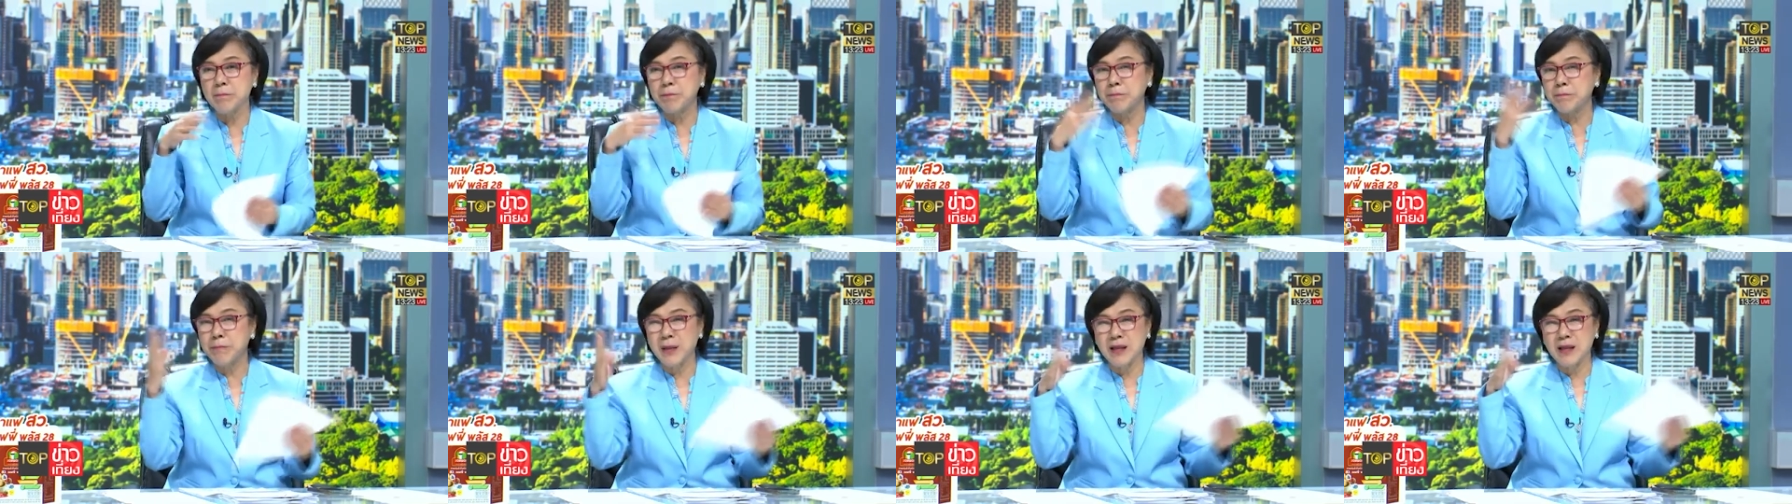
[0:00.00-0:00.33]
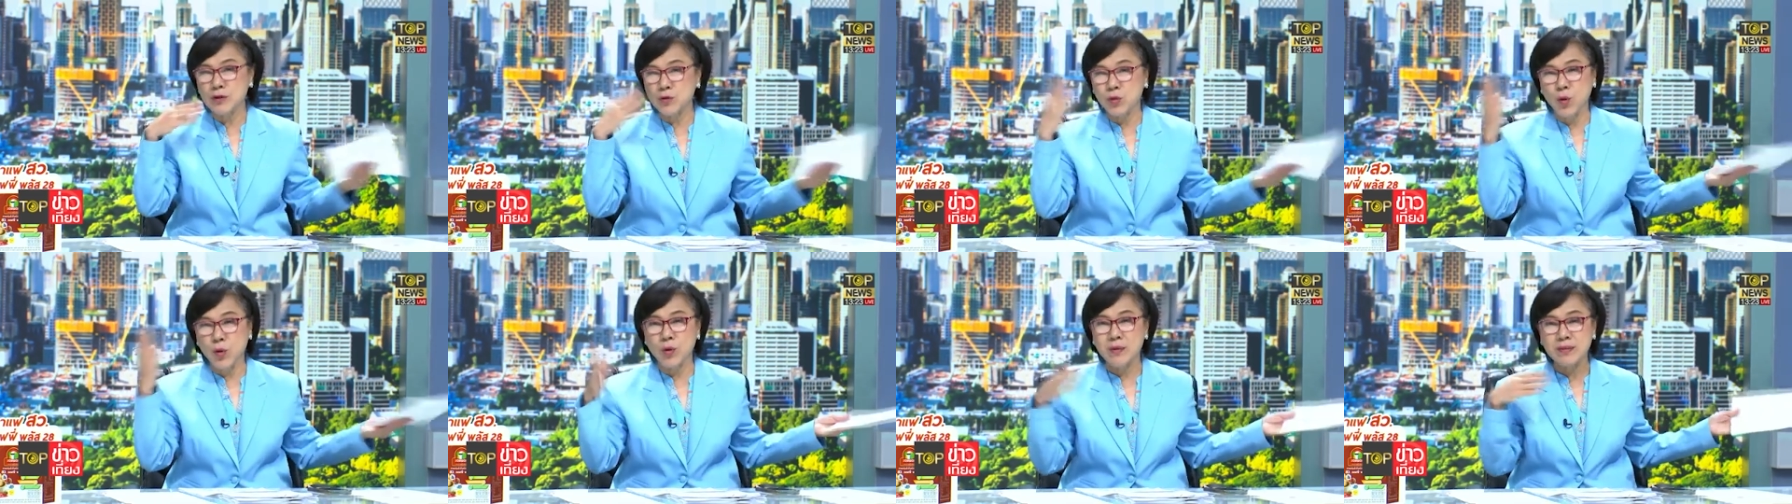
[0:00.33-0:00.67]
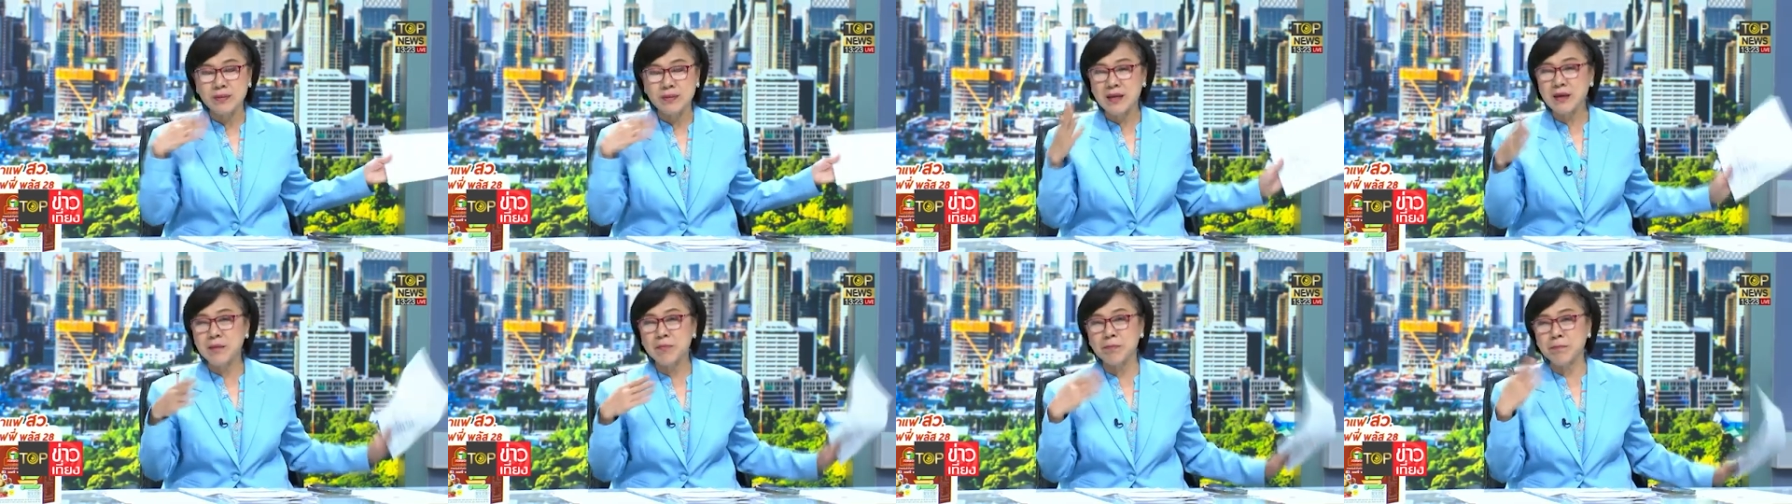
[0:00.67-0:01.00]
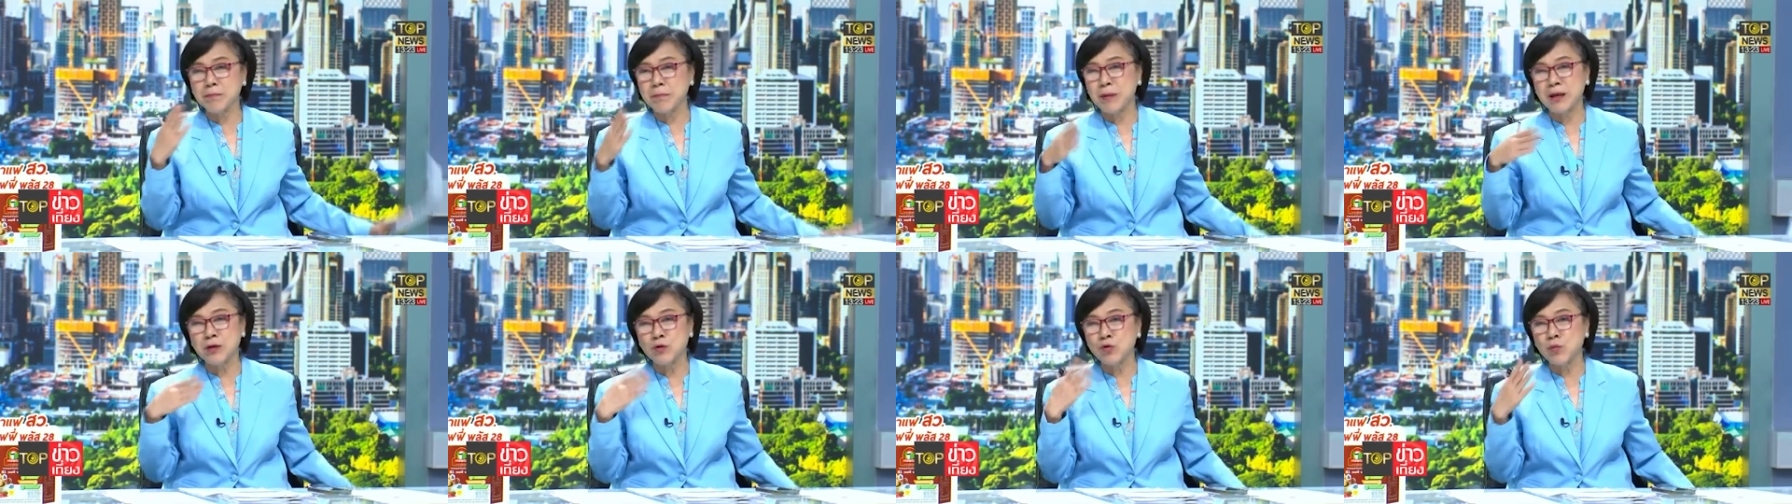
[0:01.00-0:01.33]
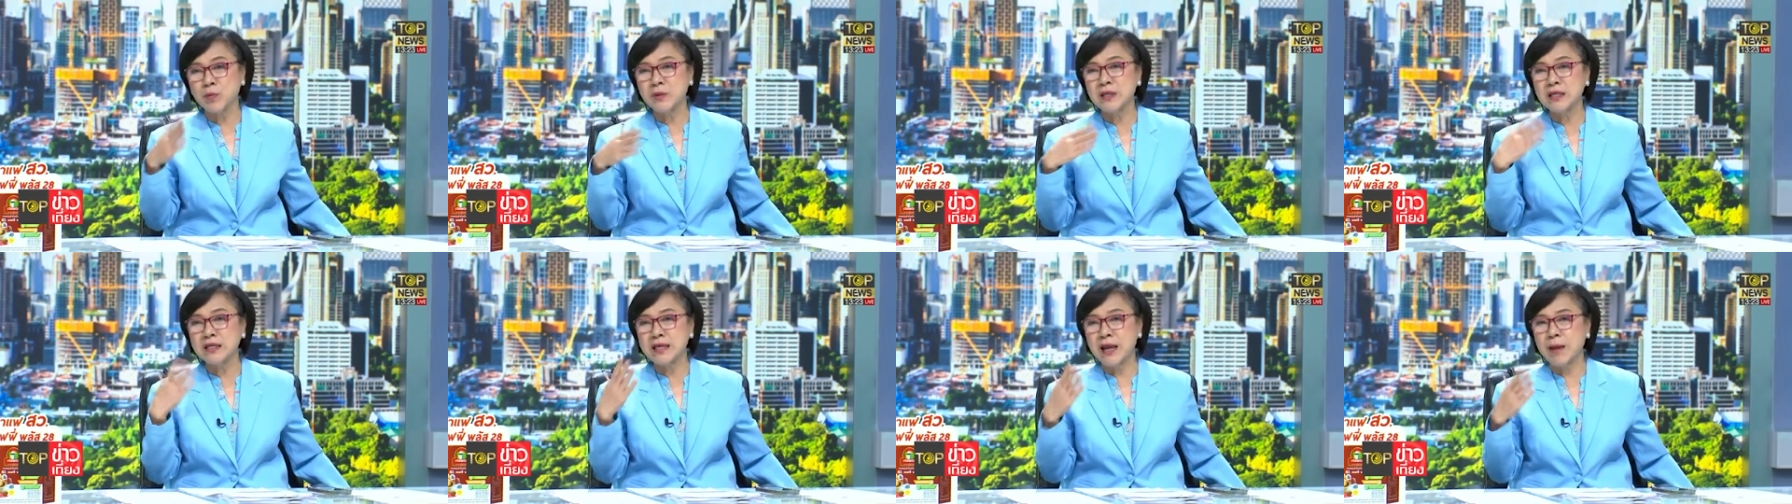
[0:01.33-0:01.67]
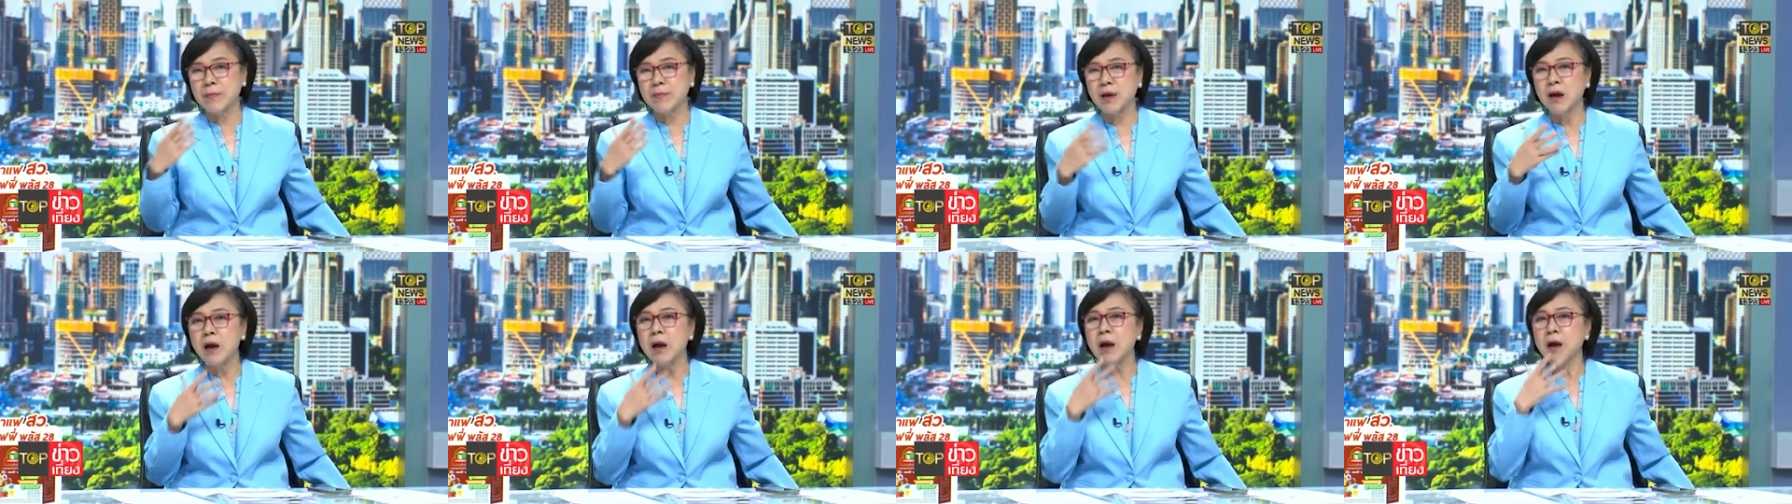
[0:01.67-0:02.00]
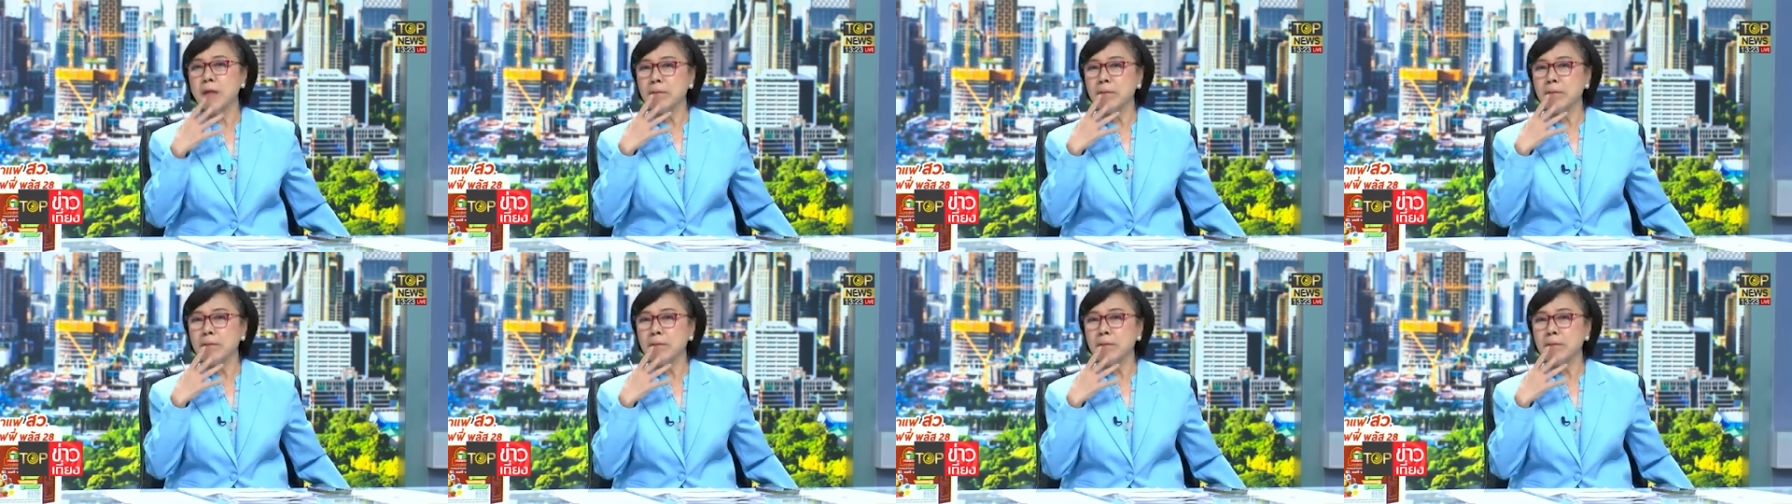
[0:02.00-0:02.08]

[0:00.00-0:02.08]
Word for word: เป็นคนที่ไปดูพฤติกรรมเนี่ย